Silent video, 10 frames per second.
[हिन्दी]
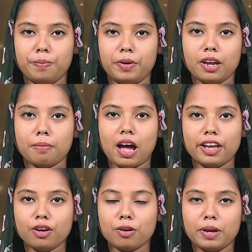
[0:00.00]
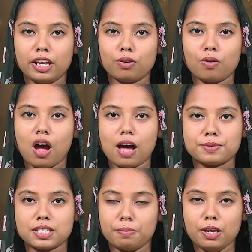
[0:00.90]
प्रिय भाई और बहनों आप
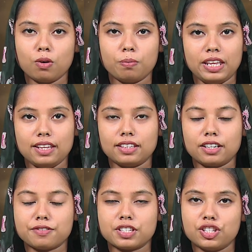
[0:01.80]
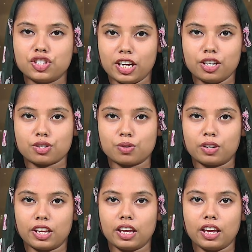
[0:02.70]
सभी को मेरी तरफ से जय यीशु
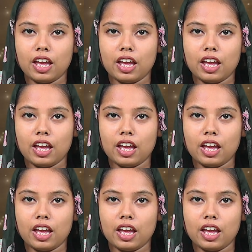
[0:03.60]
की